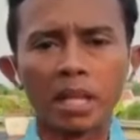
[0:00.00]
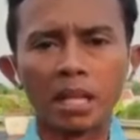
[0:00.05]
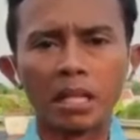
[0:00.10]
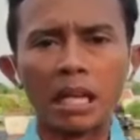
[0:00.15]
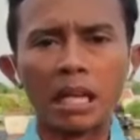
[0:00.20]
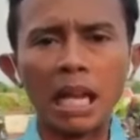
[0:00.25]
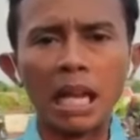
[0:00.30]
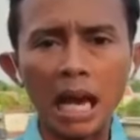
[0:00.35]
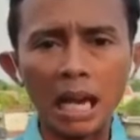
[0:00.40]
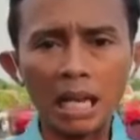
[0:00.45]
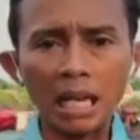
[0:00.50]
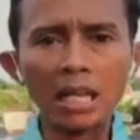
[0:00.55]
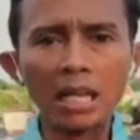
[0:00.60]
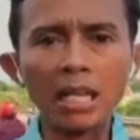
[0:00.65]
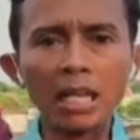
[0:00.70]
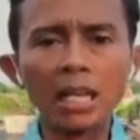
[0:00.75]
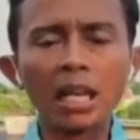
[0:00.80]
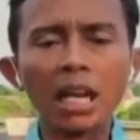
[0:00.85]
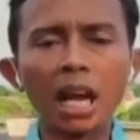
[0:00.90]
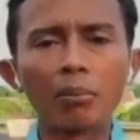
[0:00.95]
Dan hari
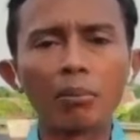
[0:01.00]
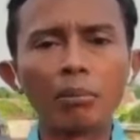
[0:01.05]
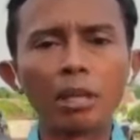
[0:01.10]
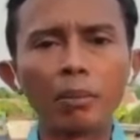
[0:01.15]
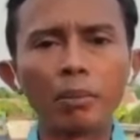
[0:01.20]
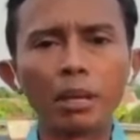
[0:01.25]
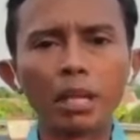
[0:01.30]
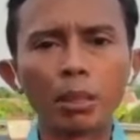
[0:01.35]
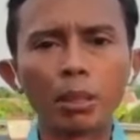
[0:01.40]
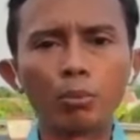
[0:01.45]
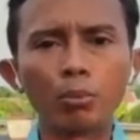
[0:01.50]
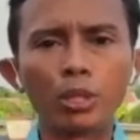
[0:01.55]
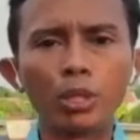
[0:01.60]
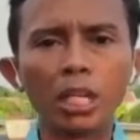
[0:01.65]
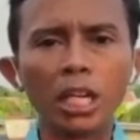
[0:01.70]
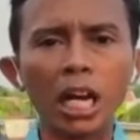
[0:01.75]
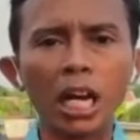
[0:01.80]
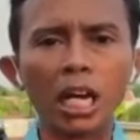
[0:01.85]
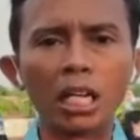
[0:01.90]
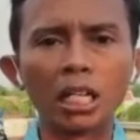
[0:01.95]
ini kami bertemu
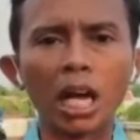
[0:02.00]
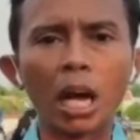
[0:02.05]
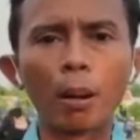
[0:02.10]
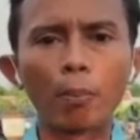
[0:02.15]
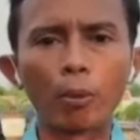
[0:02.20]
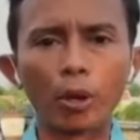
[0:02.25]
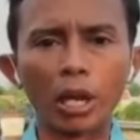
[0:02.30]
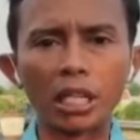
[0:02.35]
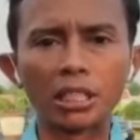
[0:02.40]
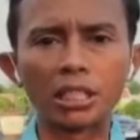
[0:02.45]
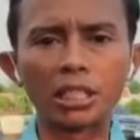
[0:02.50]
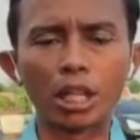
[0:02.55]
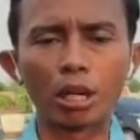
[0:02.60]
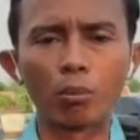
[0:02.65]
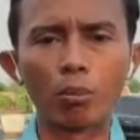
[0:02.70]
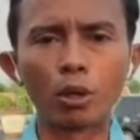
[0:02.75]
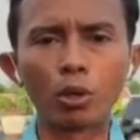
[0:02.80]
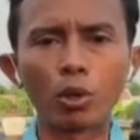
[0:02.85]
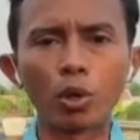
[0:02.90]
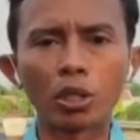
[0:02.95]
dengan Kapolres
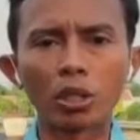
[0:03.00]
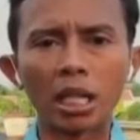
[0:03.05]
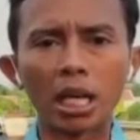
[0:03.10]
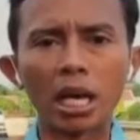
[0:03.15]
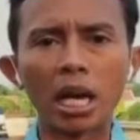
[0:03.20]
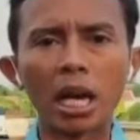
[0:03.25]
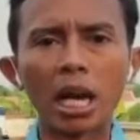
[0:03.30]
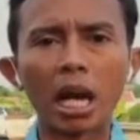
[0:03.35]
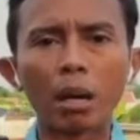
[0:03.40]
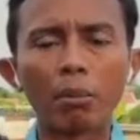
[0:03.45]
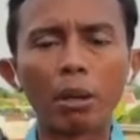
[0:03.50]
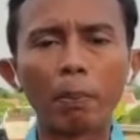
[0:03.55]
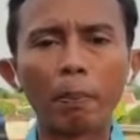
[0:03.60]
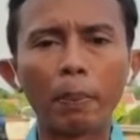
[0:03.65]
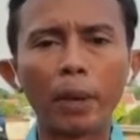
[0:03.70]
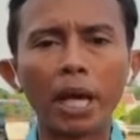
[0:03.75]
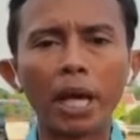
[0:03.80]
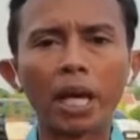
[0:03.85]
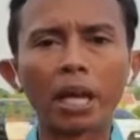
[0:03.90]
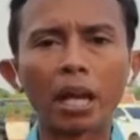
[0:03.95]
Cirebon Kota
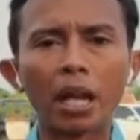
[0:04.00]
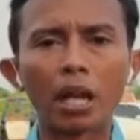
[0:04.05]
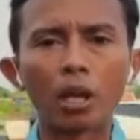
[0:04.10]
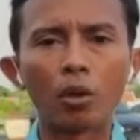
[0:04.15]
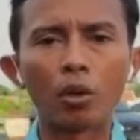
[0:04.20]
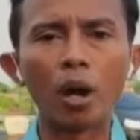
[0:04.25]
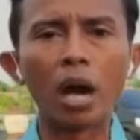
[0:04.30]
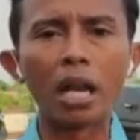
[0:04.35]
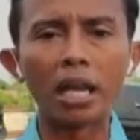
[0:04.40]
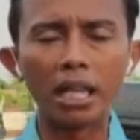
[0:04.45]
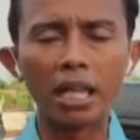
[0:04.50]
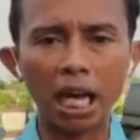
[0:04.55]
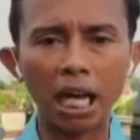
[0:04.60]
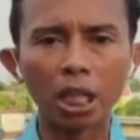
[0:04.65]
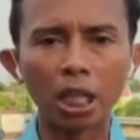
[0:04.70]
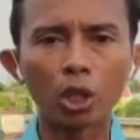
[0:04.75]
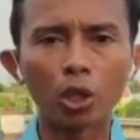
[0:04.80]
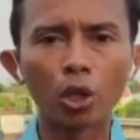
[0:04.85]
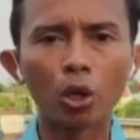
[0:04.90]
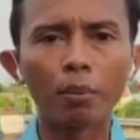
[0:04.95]
AKBP
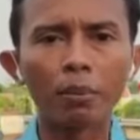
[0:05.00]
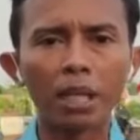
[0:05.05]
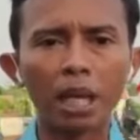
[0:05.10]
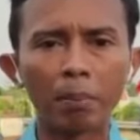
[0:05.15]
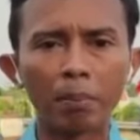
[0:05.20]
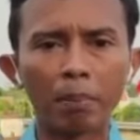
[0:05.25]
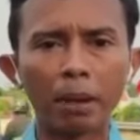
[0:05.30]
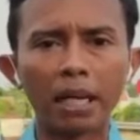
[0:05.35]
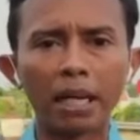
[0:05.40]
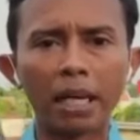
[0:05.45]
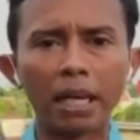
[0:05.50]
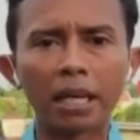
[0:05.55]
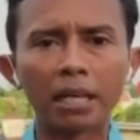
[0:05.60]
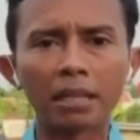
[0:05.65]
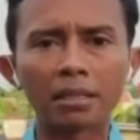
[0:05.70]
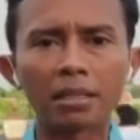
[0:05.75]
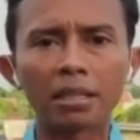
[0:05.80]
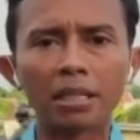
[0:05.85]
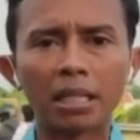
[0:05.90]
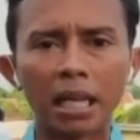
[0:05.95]
Hadianto menyampaikan
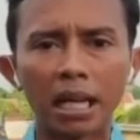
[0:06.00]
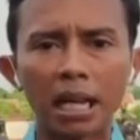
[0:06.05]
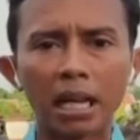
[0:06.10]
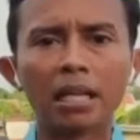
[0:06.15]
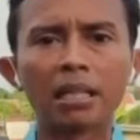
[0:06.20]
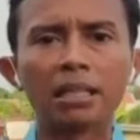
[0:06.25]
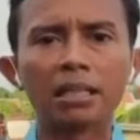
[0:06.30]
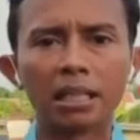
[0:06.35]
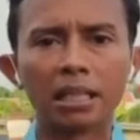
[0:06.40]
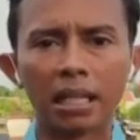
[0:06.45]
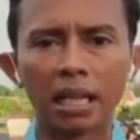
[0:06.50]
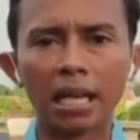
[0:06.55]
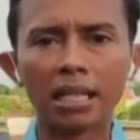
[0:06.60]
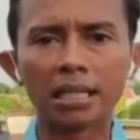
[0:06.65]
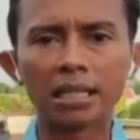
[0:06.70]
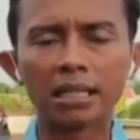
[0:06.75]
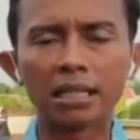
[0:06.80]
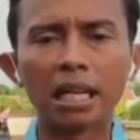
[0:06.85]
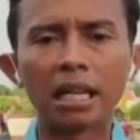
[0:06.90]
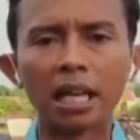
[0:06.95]
secara jelas
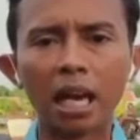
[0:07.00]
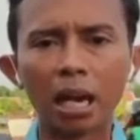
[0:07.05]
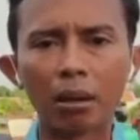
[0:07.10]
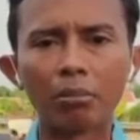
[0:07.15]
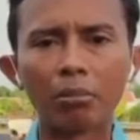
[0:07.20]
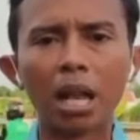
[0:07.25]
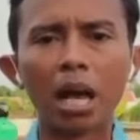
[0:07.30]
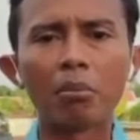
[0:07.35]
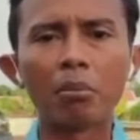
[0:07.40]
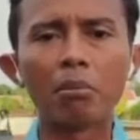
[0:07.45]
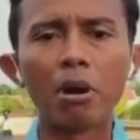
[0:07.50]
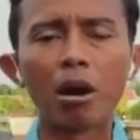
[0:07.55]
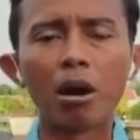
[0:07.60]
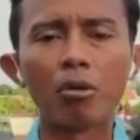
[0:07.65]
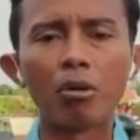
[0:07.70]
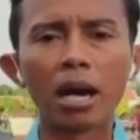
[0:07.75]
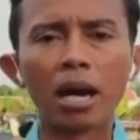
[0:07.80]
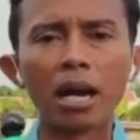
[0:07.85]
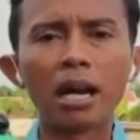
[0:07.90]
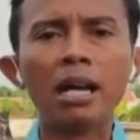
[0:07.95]
dan gamblang
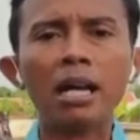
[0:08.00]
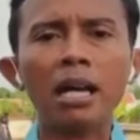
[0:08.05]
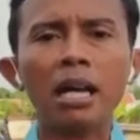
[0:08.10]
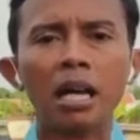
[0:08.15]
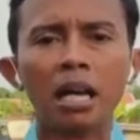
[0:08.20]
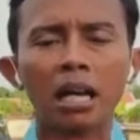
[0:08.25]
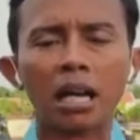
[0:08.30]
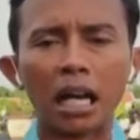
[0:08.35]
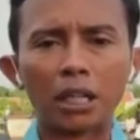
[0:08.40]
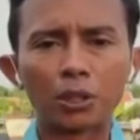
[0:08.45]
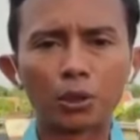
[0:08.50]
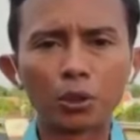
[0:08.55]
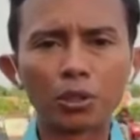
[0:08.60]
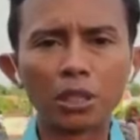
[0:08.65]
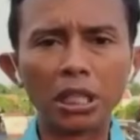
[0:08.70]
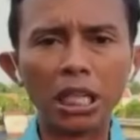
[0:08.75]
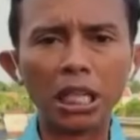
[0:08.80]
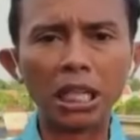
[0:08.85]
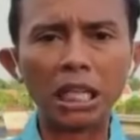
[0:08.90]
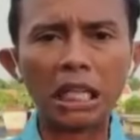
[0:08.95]
bahwa Kak
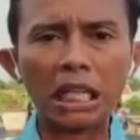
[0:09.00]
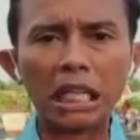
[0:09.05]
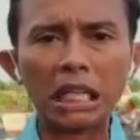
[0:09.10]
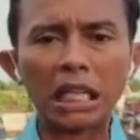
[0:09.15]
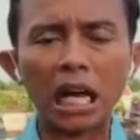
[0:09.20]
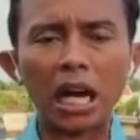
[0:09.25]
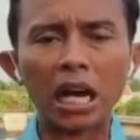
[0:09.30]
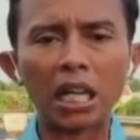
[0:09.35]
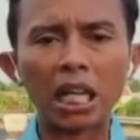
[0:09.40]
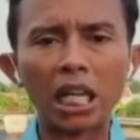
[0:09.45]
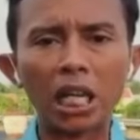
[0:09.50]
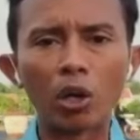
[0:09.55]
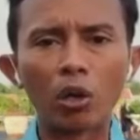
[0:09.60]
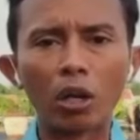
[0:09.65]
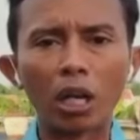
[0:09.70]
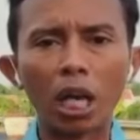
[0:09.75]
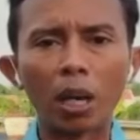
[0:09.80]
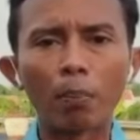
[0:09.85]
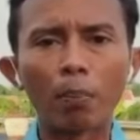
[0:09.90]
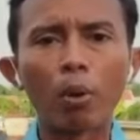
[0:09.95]
ini ditangani
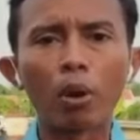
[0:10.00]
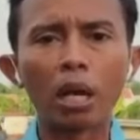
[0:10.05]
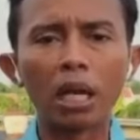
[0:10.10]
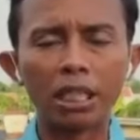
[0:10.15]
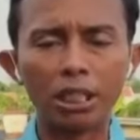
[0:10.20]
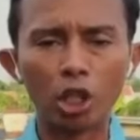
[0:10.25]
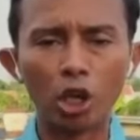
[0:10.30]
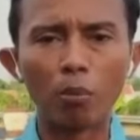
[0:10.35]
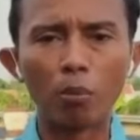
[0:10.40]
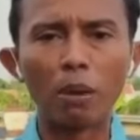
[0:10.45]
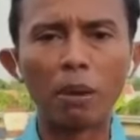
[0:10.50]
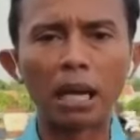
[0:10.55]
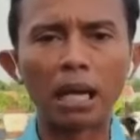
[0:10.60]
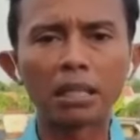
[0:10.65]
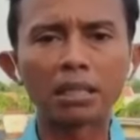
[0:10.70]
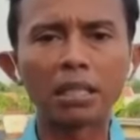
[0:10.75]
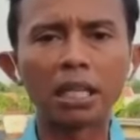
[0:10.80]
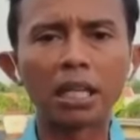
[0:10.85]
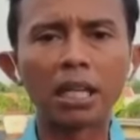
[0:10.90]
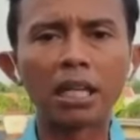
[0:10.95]
oleh Polda Jawa Barat
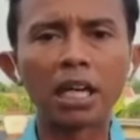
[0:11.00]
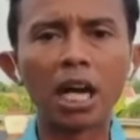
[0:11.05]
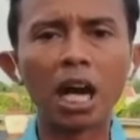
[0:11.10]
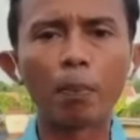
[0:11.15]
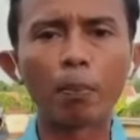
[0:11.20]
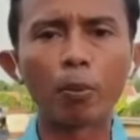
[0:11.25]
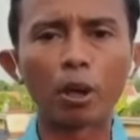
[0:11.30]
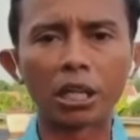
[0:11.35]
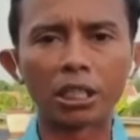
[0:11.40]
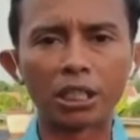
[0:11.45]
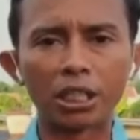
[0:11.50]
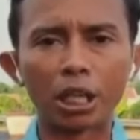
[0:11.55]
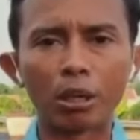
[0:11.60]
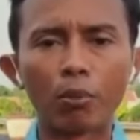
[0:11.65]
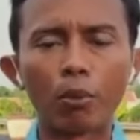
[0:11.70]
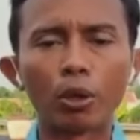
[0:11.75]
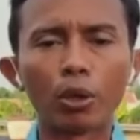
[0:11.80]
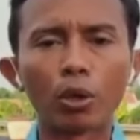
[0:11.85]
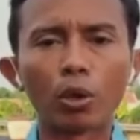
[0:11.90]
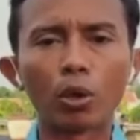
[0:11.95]
sehingga Polres
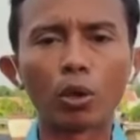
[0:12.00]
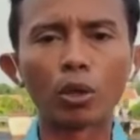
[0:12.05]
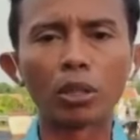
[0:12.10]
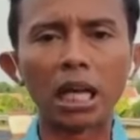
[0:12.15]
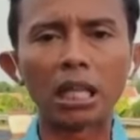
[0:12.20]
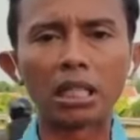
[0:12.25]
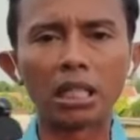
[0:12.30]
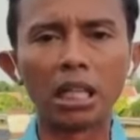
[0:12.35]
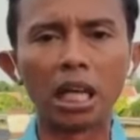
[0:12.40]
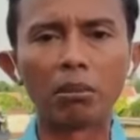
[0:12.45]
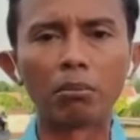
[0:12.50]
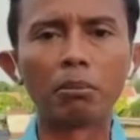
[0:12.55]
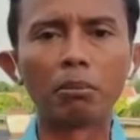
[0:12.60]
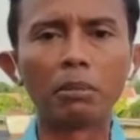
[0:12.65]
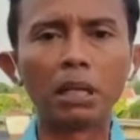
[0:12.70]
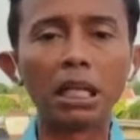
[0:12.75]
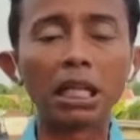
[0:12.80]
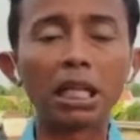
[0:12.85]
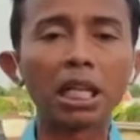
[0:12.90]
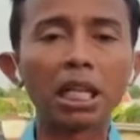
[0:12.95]
Cirebon Kota tidak
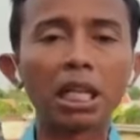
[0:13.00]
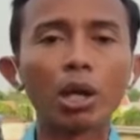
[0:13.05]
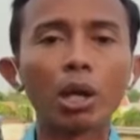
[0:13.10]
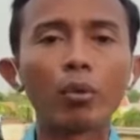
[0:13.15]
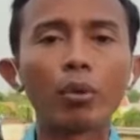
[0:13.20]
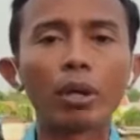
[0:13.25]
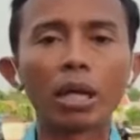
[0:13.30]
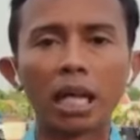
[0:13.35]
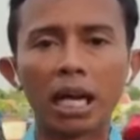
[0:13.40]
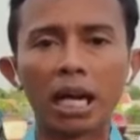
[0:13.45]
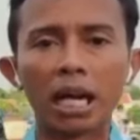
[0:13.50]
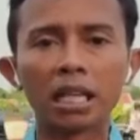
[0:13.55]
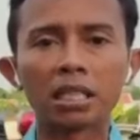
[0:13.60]
kewenangan